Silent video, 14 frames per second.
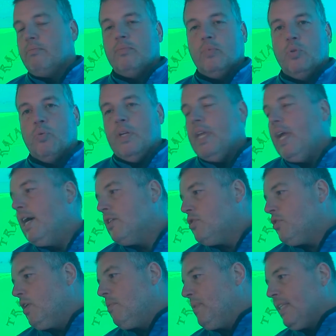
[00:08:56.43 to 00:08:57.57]
dunque
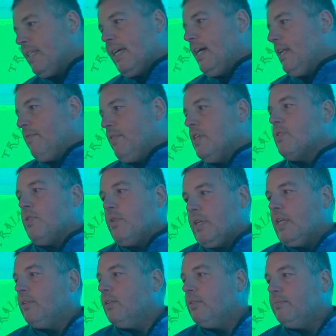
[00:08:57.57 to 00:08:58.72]
ghiaccio alimentare e via
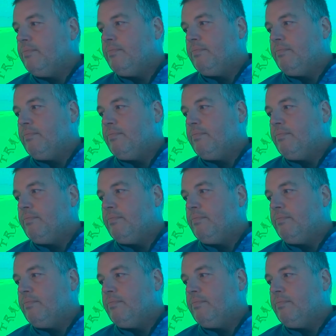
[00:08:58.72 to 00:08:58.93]
discorrendo.